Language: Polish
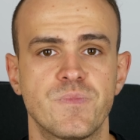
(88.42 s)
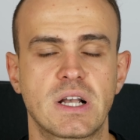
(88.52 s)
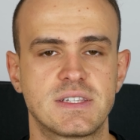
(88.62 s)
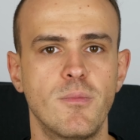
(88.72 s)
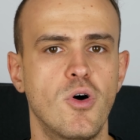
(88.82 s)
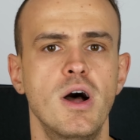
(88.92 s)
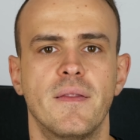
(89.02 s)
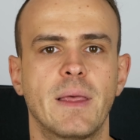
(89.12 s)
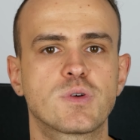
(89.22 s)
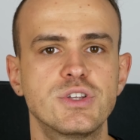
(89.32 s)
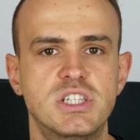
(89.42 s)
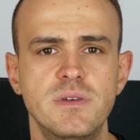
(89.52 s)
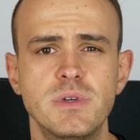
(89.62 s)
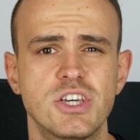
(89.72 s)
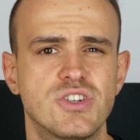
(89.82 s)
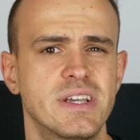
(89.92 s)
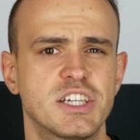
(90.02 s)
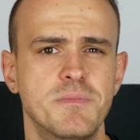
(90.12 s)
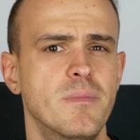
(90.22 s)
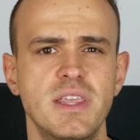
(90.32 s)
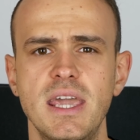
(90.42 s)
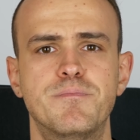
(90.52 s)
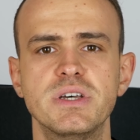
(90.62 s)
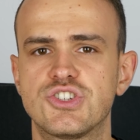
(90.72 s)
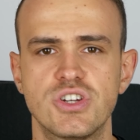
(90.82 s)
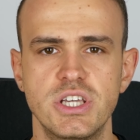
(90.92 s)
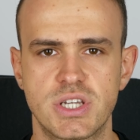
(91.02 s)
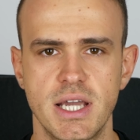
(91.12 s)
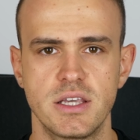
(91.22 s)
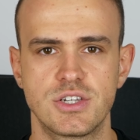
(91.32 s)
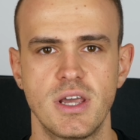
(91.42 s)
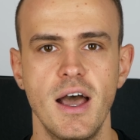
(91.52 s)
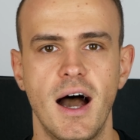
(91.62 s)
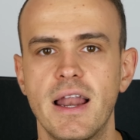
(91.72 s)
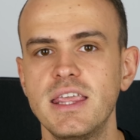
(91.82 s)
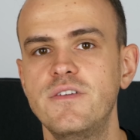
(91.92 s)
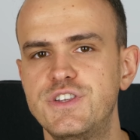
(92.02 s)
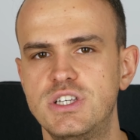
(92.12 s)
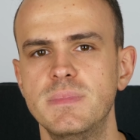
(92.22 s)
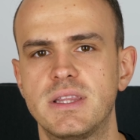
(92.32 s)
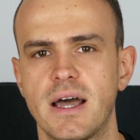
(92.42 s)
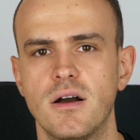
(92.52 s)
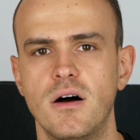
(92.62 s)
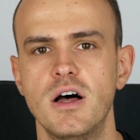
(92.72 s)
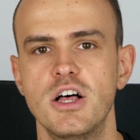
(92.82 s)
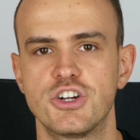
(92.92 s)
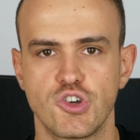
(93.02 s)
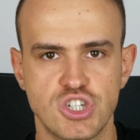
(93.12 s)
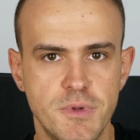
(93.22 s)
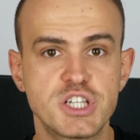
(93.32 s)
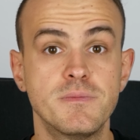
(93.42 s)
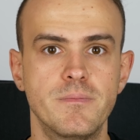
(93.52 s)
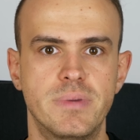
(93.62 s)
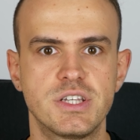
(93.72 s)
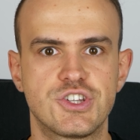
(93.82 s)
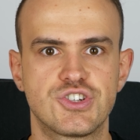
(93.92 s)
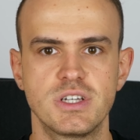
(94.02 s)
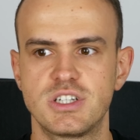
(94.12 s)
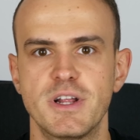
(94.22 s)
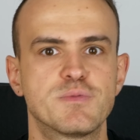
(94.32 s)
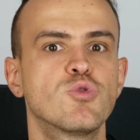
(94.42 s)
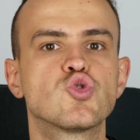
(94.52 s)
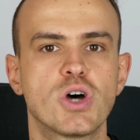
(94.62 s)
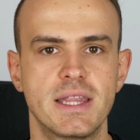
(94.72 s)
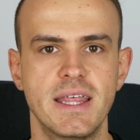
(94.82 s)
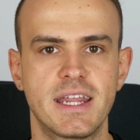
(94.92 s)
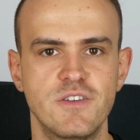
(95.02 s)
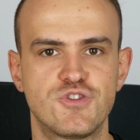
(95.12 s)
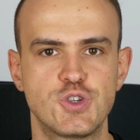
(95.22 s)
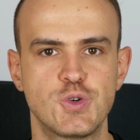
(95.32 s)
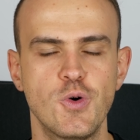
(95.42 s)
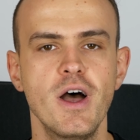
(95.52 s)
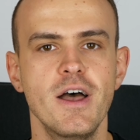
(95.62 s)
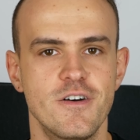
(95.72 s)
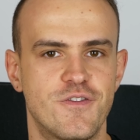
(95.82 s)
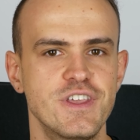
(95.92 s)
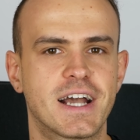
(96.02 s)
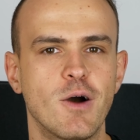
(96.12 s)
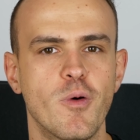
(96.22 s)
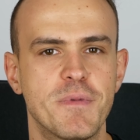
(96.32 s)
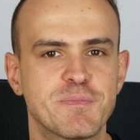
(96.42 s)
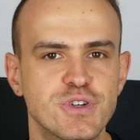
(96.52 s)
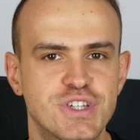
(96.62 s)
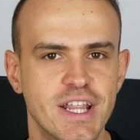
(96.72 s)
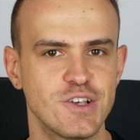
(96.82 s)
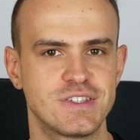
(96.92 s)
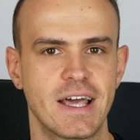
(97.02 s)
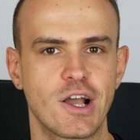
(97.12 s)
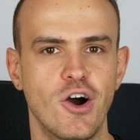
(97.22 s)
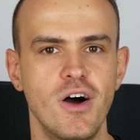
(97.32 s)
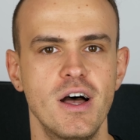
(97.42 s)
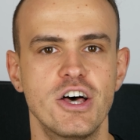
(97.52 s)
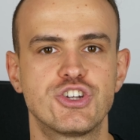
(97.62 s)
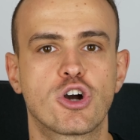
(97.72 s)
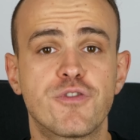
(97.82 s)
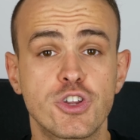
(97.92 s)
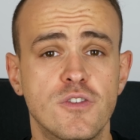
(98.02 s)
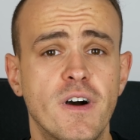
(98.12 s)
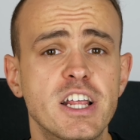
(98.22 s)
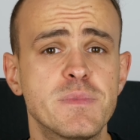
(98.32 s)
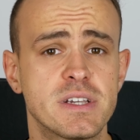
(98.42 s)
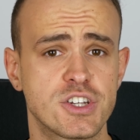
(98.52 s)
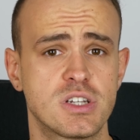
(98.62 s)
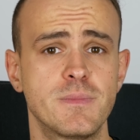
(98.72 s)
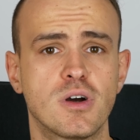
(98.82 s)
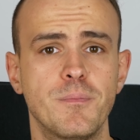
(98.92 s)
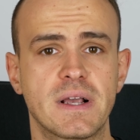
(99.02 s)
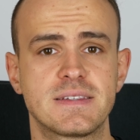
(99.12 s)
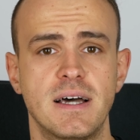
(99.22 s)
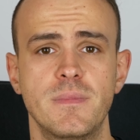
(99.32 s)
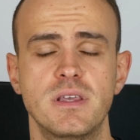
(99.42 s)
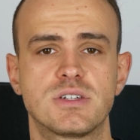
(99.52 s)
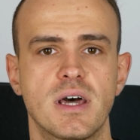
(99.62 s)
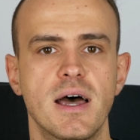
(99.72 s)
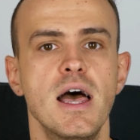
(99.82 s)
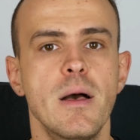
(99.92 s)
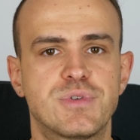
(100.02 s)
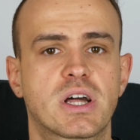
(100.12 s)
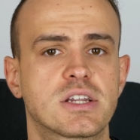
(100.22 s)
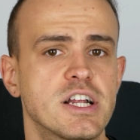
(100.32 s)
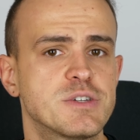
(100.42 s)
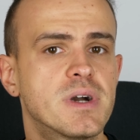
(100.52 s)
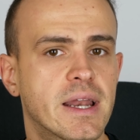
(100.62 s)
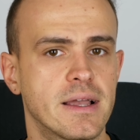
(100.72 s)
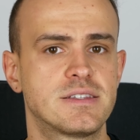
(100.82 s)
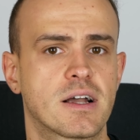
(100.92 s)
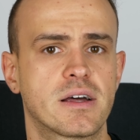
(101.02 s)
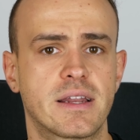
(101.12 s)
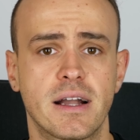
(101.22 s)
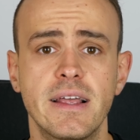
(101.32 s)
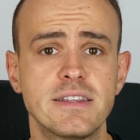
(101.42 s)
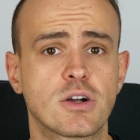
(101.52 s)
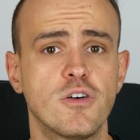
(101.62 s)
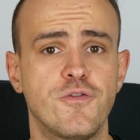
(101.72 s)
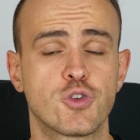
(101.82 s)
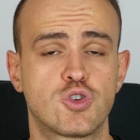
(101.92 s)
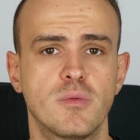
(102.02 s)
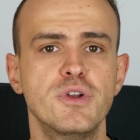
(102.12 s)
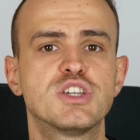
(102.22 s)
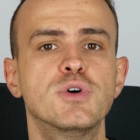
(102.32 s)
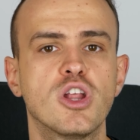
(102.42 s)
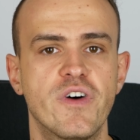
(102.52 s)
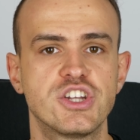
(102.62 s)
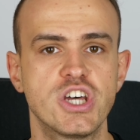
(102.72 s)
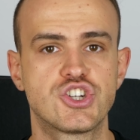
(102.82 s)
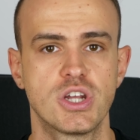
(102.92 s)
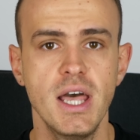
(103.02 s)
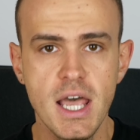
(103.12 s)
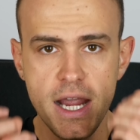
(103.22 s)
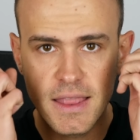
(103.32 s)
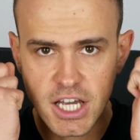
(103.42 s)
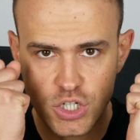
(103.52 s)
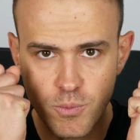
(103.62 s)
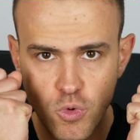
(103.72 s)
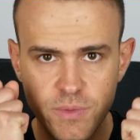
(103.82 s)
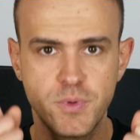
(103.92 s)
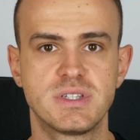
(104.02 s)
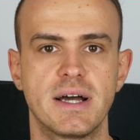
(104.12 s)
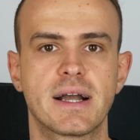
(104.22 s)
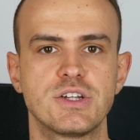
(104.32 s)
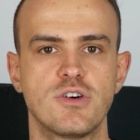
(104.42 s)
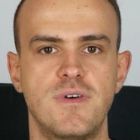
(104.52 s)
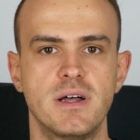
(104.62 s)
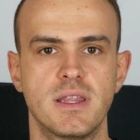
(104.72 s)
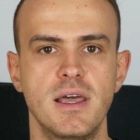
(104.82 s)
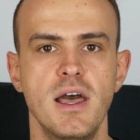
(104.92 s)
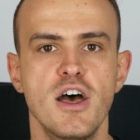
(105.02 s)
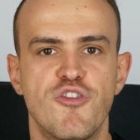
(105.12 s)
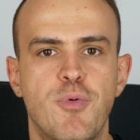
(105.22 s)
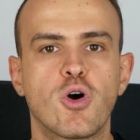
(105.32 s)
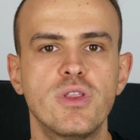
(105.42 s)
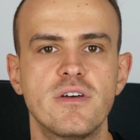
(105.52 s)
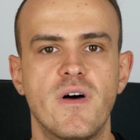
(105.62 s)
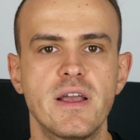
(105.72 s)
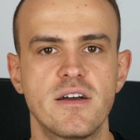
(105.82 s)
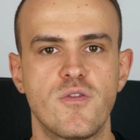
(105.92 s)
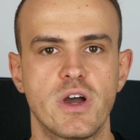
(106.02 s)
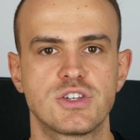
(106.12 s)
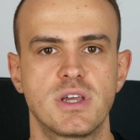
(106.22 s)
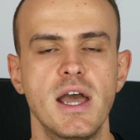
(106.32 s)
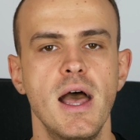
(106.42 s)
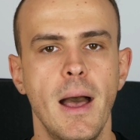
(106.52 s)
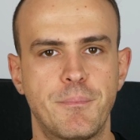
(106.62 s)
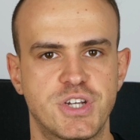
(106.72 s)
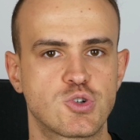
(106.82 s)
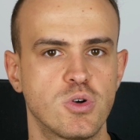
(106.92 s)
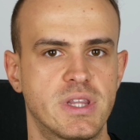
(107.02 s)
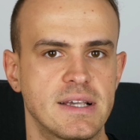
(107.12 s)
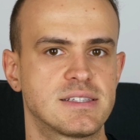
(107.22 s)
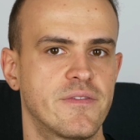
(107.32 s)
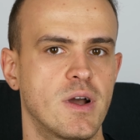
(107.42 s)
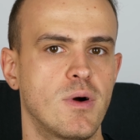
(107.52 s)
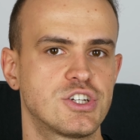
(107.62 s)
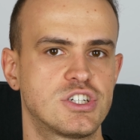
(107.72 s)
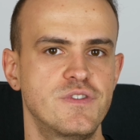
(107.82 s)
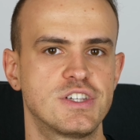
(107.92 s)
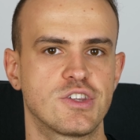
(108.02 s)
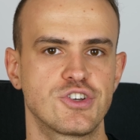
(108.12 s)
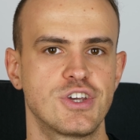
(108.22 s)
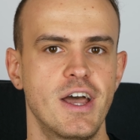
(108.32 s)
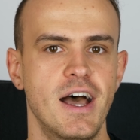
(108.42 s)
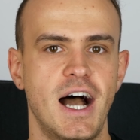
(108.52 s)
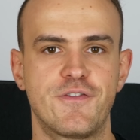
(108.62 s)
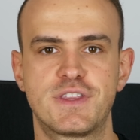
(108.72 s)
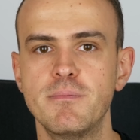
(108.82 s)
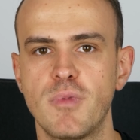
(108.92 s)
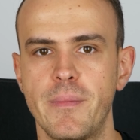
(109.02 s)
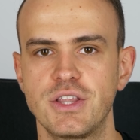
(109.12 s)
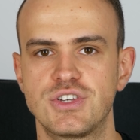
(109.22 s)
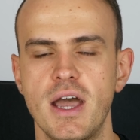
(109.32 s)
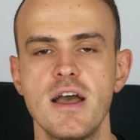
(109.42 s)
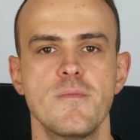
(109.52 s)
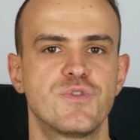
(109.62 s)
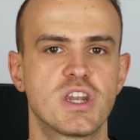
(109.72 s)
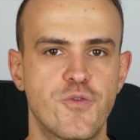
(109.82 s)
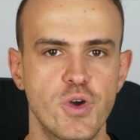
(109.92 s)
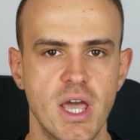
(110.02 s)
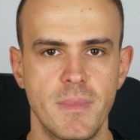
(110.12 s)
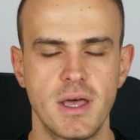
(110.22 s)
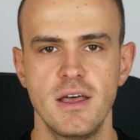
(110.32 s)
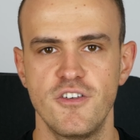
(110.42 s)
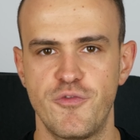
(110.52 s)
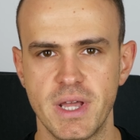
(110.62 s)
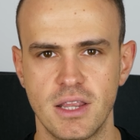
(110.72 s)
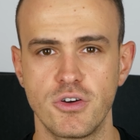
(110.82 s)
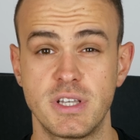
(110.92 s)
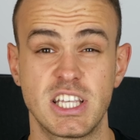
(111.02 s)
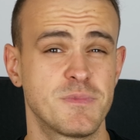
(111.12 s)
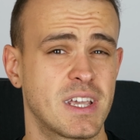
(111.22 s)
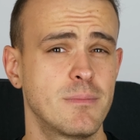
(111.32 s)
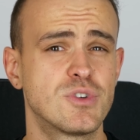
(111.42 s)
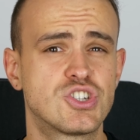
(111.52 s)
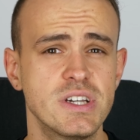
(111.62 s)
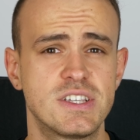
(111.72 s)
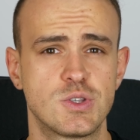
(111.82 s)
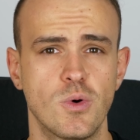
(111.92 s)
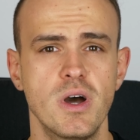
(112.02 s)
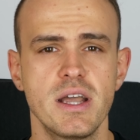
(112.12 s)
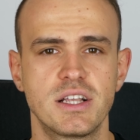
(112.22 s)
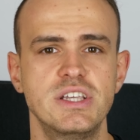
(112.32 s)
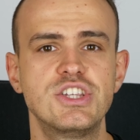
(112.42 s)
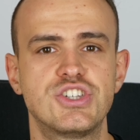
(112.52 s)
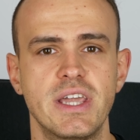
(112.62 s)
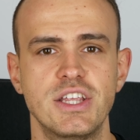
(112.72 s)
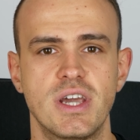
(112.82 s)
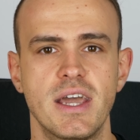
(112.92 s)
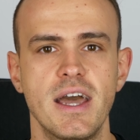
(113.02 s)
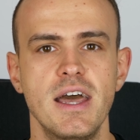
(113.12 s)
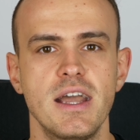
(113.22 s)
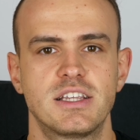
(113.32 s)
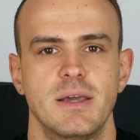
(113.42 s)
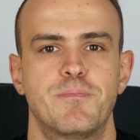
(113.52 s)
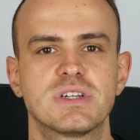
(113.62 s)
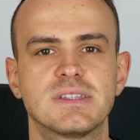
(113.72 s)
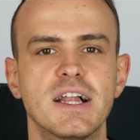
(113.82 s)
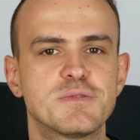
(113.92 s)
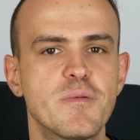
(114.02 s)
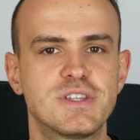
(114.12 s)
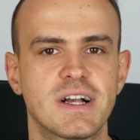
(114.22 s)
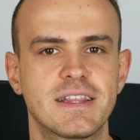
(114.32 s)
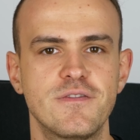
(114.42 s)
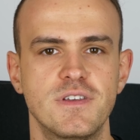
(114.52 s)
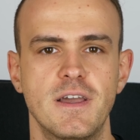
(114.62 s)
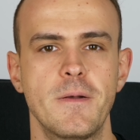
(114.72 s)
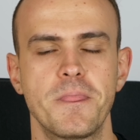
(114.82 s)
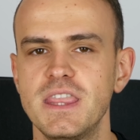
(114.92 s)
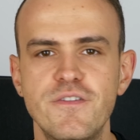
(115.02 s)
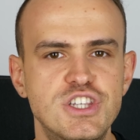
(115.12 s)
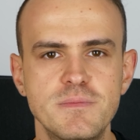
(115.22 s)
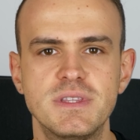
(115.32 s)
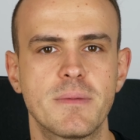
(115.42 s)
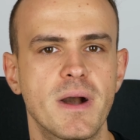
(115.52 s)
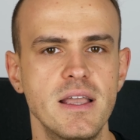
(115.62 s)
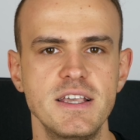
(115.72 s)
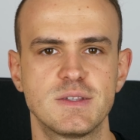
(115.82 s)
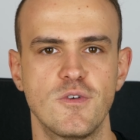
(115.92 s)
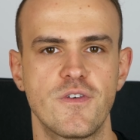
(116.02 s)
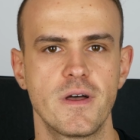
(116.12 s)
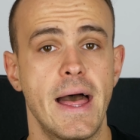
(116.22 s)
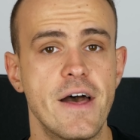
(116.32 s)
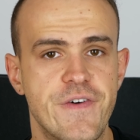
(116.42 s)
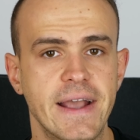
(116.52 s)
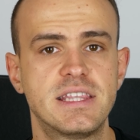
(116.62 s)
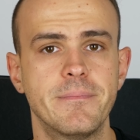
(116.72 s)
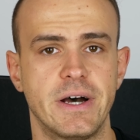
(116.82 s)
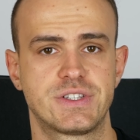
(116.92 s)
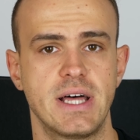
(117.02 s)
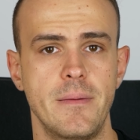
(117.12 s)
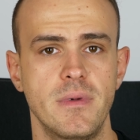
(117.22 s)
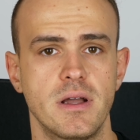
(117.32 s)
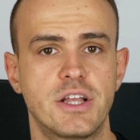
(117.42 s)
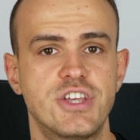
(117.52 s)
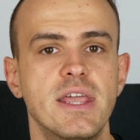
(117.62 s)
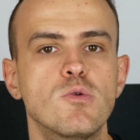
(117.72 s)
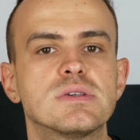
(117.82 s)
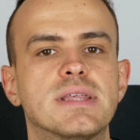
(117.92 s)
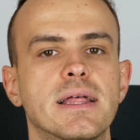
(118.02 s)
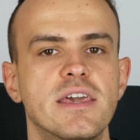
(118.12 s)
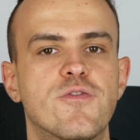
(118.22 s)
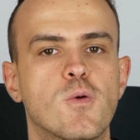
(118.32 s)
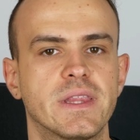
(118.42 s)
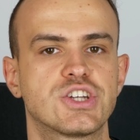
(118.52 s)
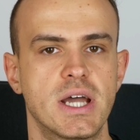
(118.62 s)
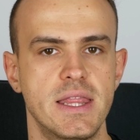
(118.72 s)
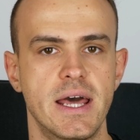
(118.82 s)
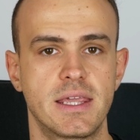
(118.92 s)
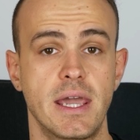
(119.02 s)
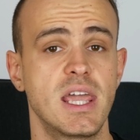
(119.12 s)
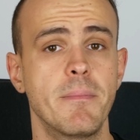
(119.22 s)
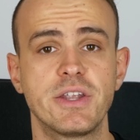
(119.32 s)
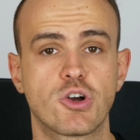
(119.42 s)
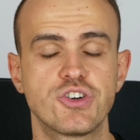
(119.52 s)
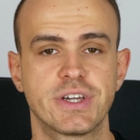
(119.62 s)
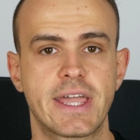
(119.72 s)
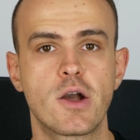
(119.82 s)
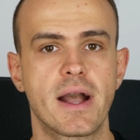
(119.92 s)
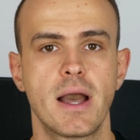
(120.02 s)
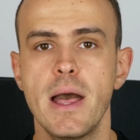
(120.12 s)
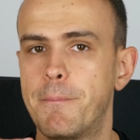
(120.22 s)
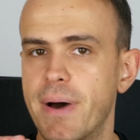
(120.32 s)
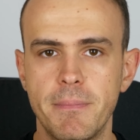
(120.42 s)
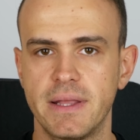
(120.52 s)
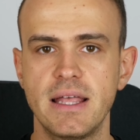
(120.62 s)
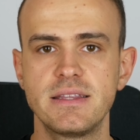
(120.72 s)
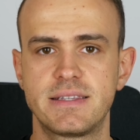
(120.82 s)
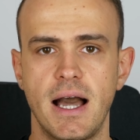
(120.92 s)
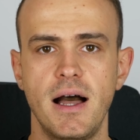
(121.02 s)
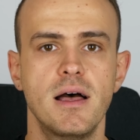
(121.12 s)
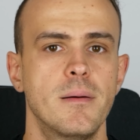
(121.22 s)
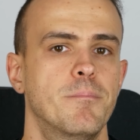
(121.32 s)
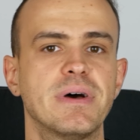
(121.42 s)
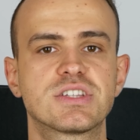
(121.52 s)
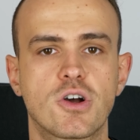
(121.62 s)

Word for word: Tak samo na przykład dziwimy się, że jesteśmy mniej bystrzy niż kiedyś, ale nie widzimy tego, że to, że byliśmy bystrzy, że mieliśmy dużo energii w życiu, wynikało bezpośrednio z tego, że konfrontowaliśmy się z naszymi kompleksami, że przekraczaliśmy granice, granice komfortu, robiliśmy nowe rzeczy i nasz mózg był zaangażowany w pokonywanie właśnie przeszkód, jakie stawiała rzeczywistość a w tym momencie dryfujemy w bierności. Jesteśmy w takim czyśćcu, gdzie nic się nie dzieje, gdzie przestaliśmy być aktywni. Nie widzimy tych mechanizmów. Efekty masz tam, gdzie nieustannie wkładasz energię. Nie ma czegoś takiego jak permanencja bez